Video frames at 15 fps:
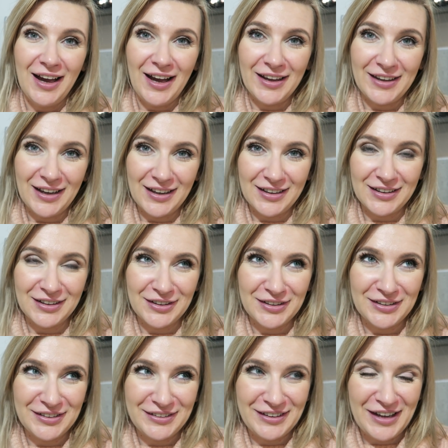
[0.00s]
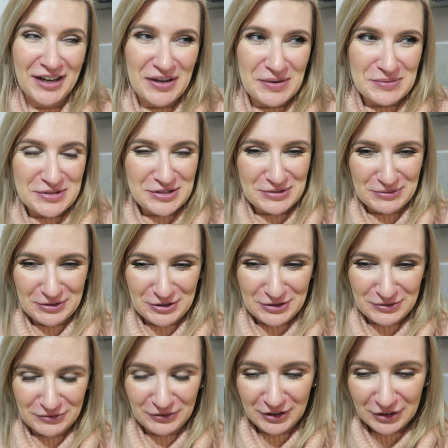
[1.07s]
a jak y, jechałam z tą
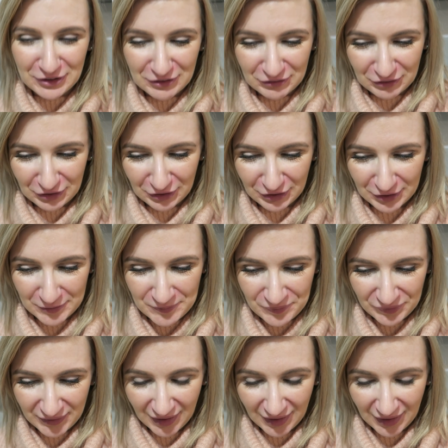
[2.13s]
grą windą, to